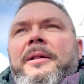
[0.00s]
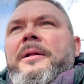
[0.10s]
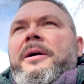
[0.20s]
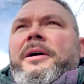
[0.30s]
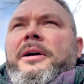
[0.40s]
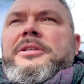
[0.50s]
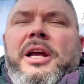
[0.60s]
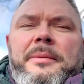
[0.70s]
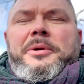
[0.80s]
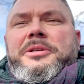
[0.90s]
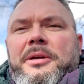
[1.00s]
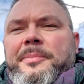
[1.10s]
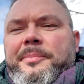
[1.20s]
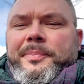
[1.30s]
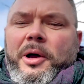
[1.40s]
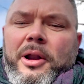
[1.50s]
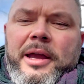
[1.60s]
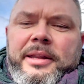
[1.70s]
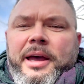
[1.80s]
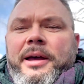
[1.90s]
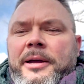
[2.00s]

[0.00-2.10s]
e, chcielibyście kolejne